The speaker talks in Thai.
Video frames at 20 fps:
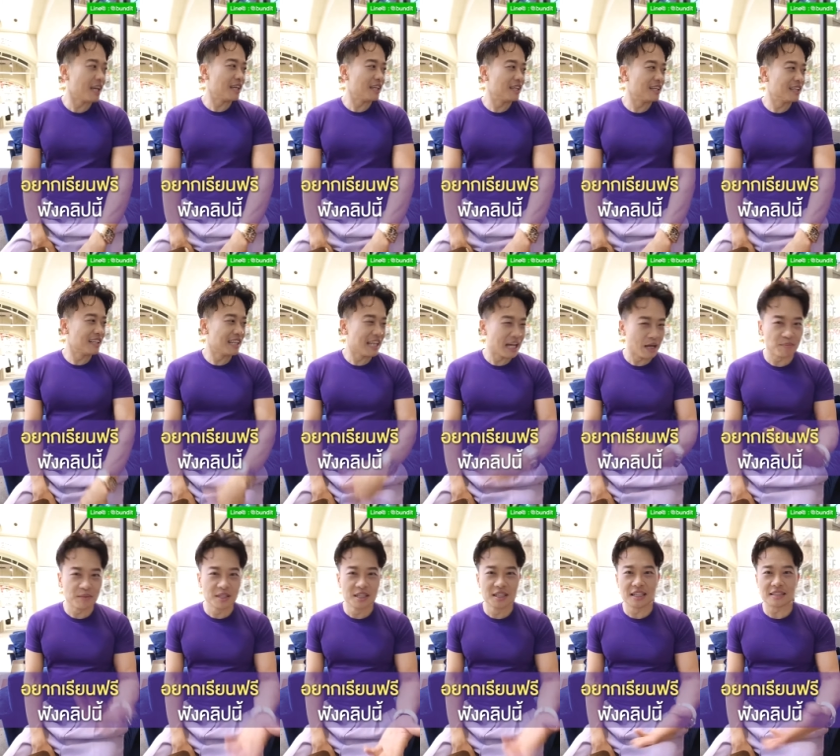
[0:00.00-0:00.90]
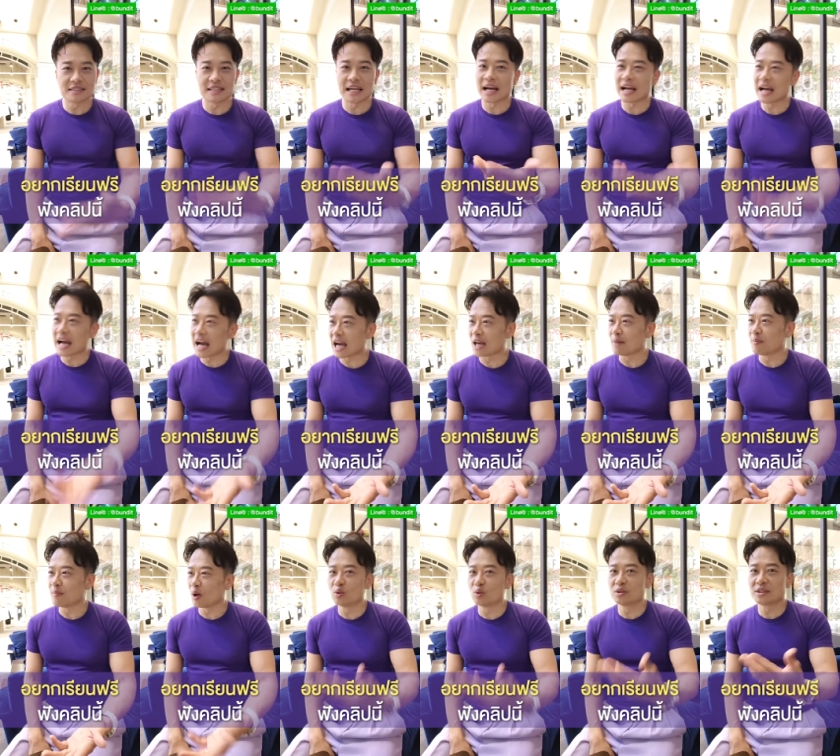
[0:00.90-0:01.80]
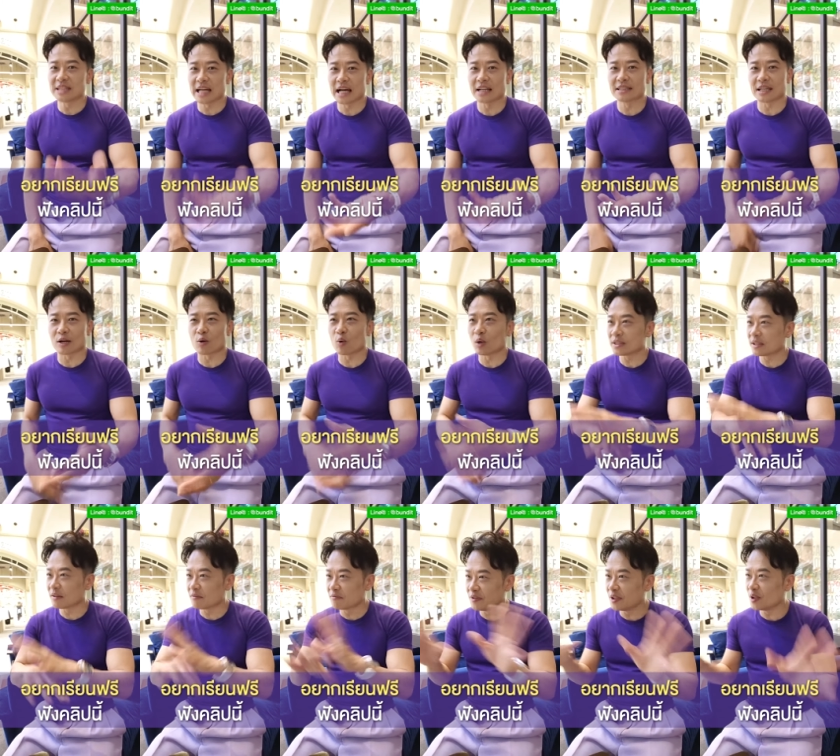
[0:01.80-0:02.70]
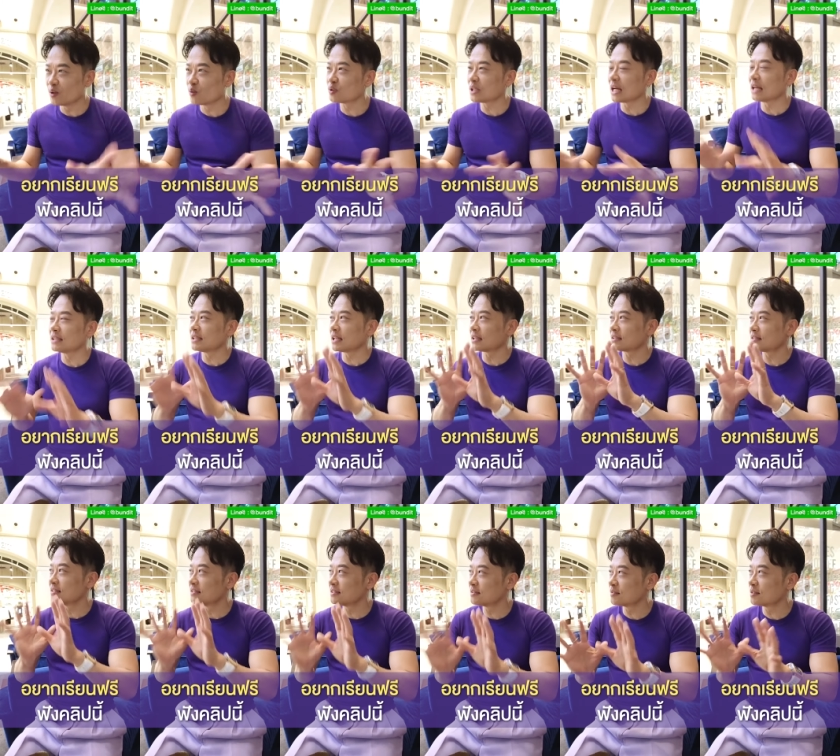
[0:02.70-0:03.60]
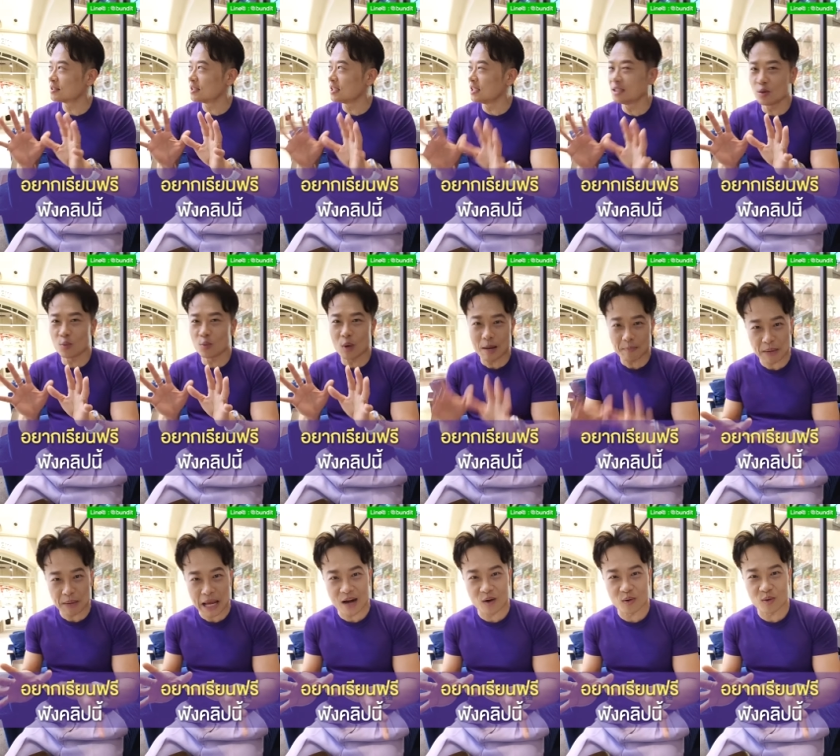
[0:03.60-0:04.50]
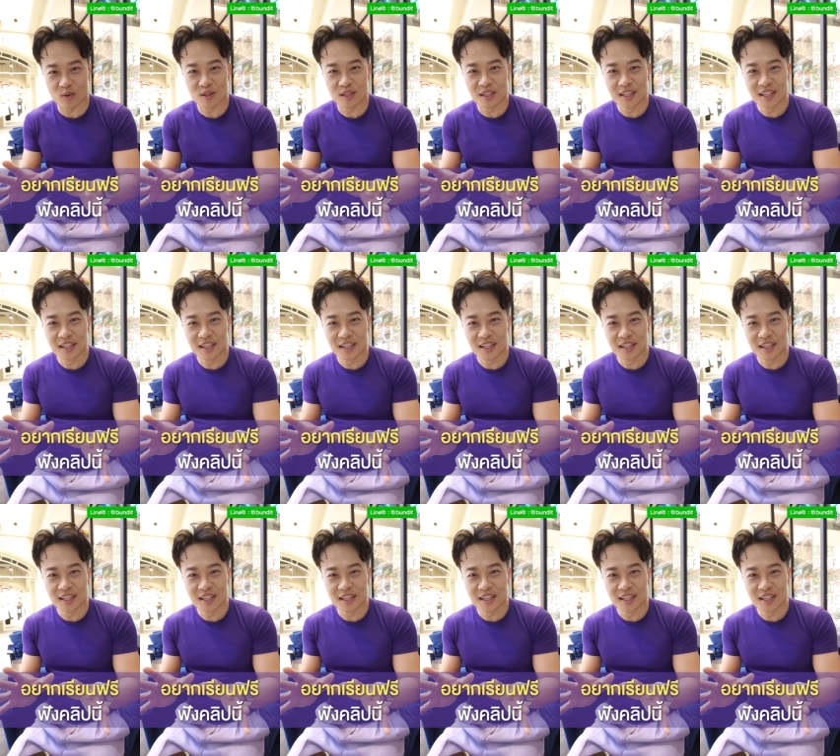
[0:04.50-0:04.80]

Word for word: ใช่ราบรื่นและสร้างง่ายเพราะคุณสร้างจากควอนตัมฟิลด์สร้างจากที่ว่างเปล่า